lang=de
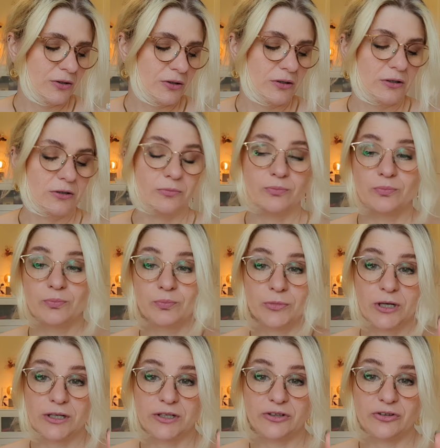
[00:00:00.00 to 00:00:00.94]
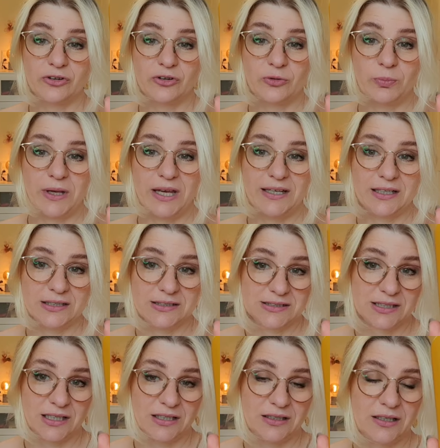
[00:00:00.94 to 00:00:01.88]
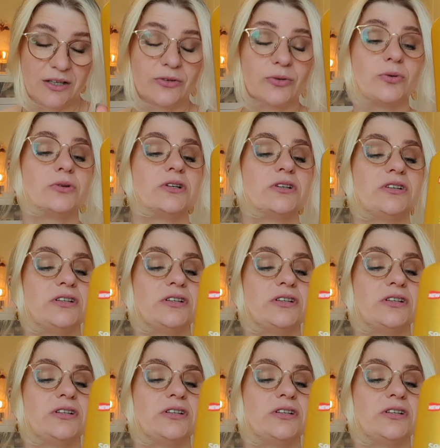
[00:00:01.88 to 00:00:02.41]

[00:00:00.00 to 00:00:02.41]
Ähm, hat dieses Peter-Zeichen, also ohne